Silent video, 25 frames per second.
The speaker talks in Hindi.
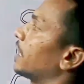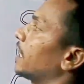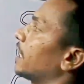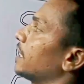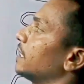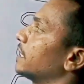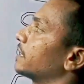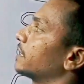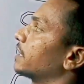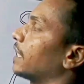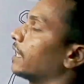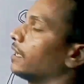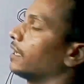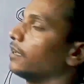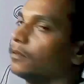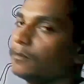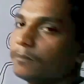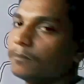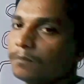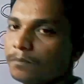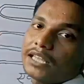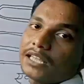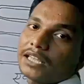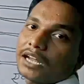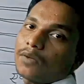चढ़ाया जाता है
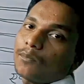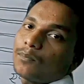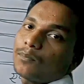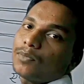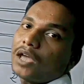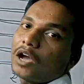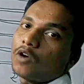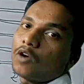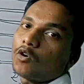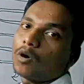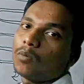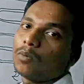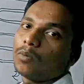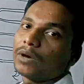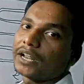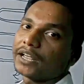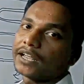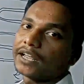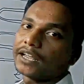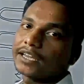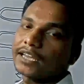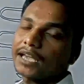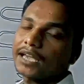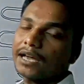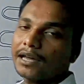अंदर अपना हवा
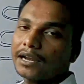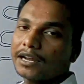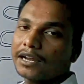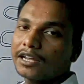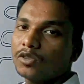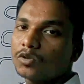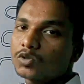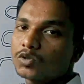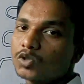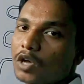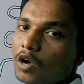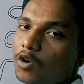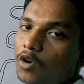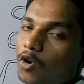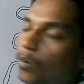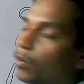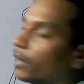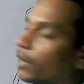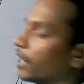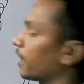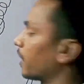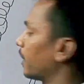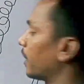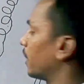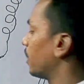भरेंगे क्या करेंगे दोस्तों हवा
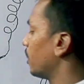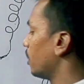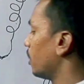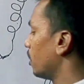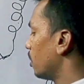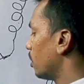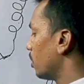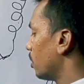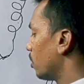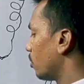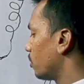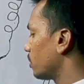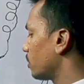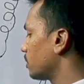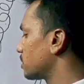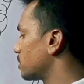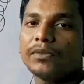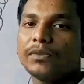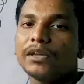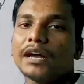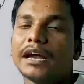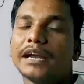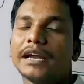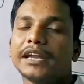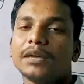भरेंगे वो
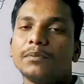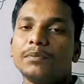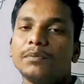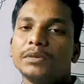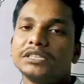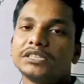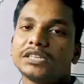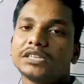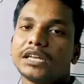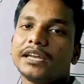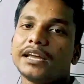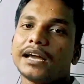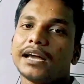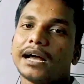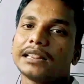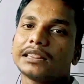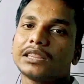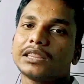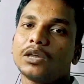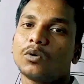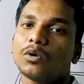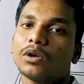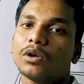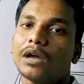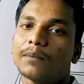जैसे गाड़ी की पिंचर
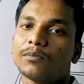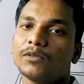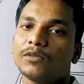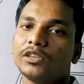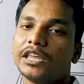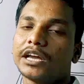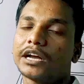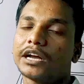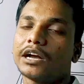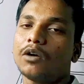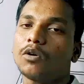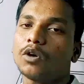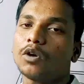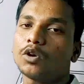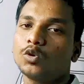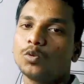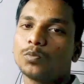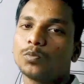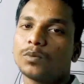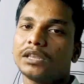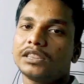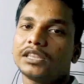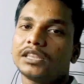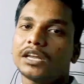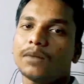निकालते होंगे आपने देखा होगा
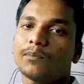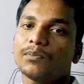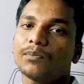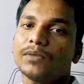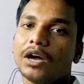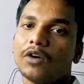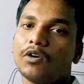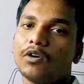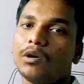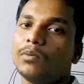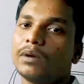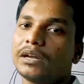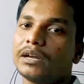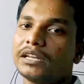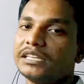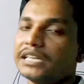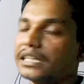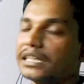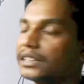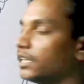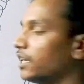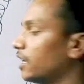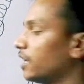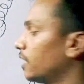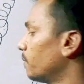टूब के अंदर अपना हवा भरी
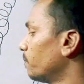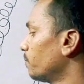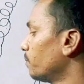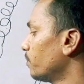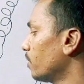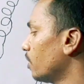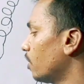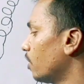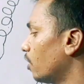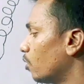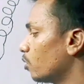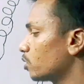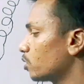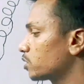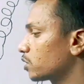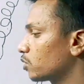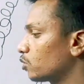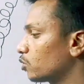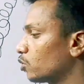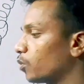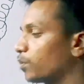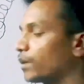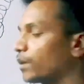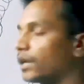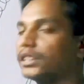जाती है उस
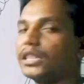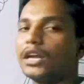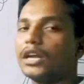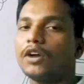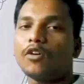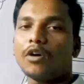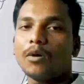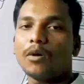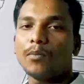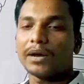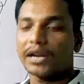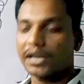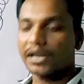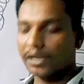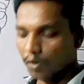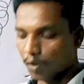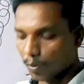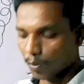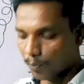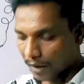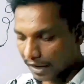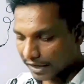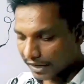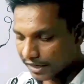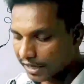टूब के अंदर हवा भर के
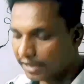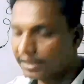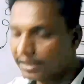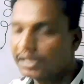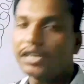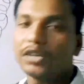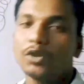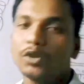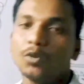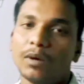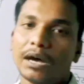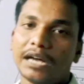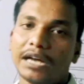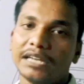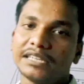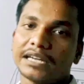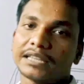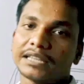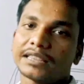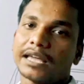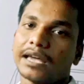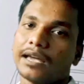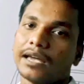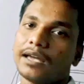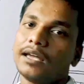कोई पानी के अंदर डुबाया
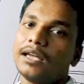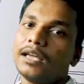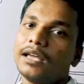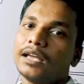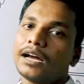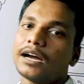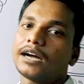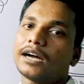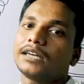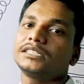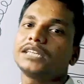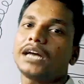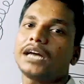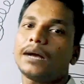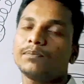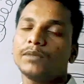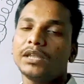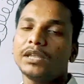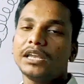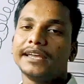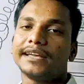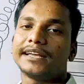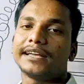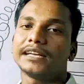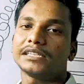जाता है जहाँ
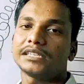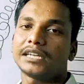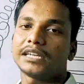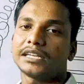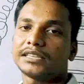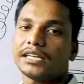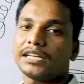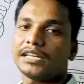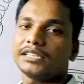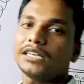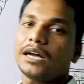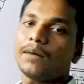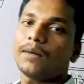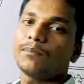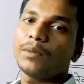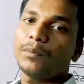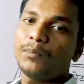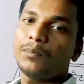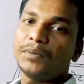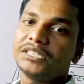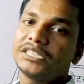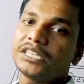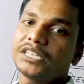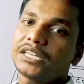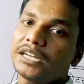अपना लीकेज रहता है जहाँ अपना
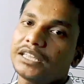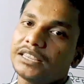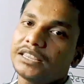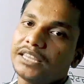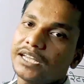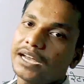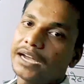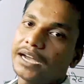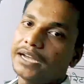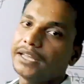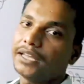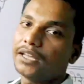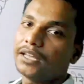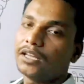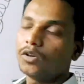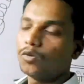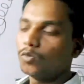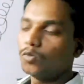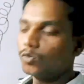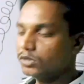पिंचर रहती है गाड़ी